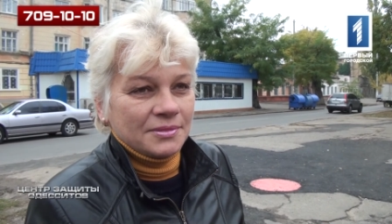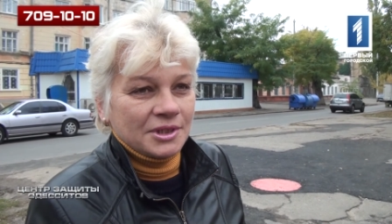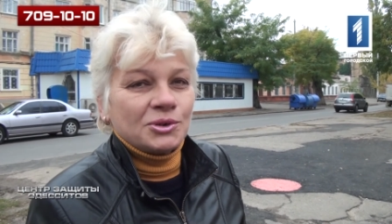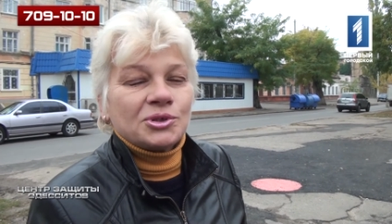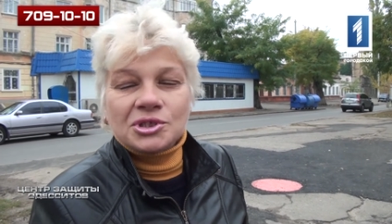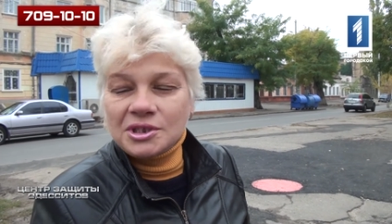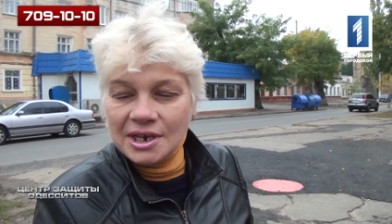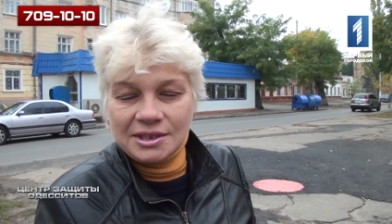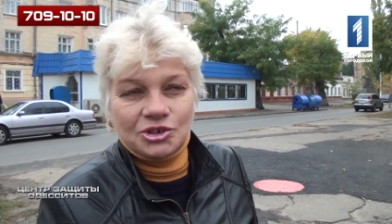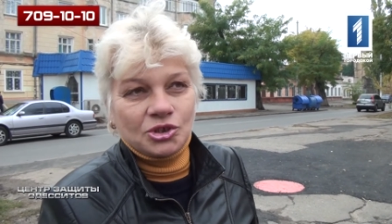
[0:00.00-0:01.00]
Я очень
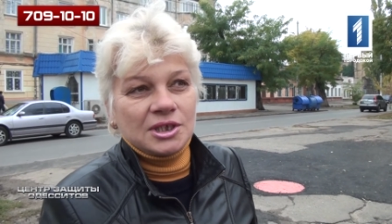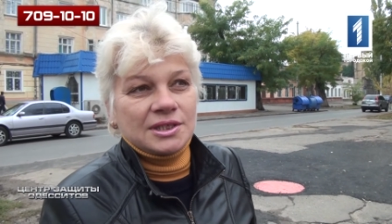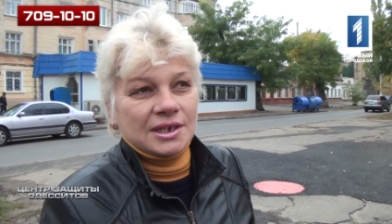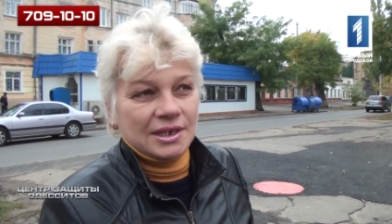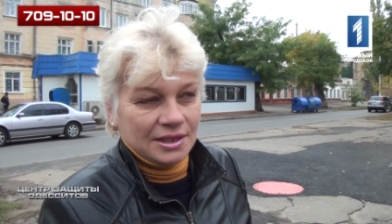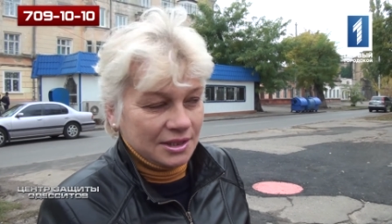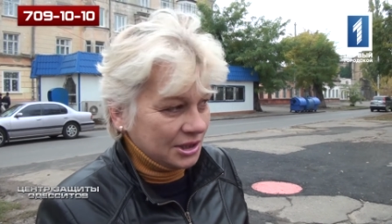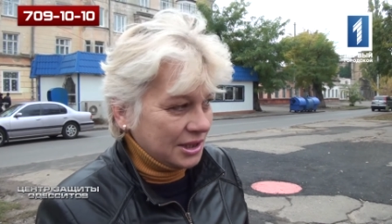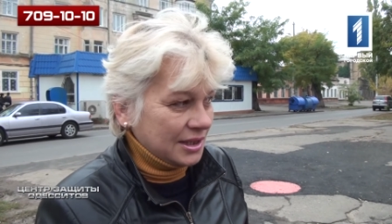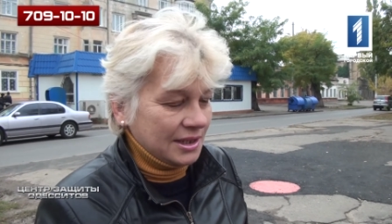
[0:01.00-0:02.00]
рада, что есть такая
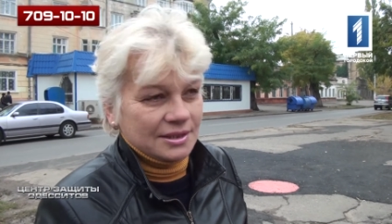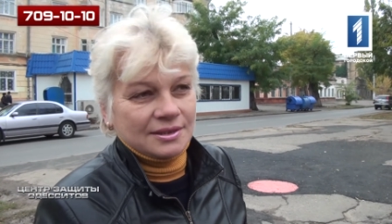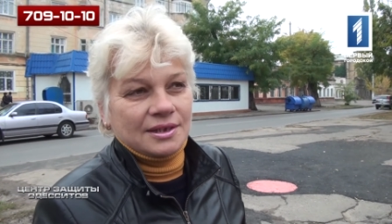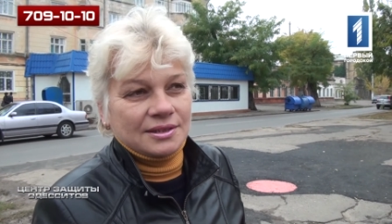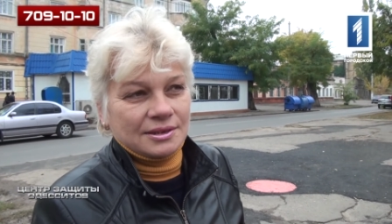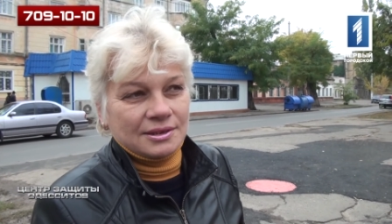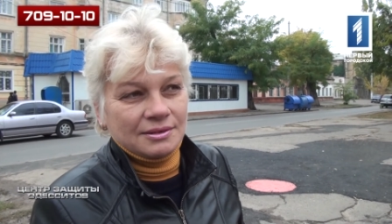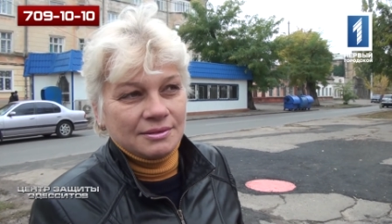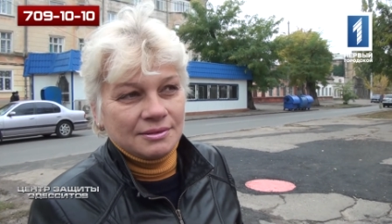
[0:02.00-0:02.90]
даже организация.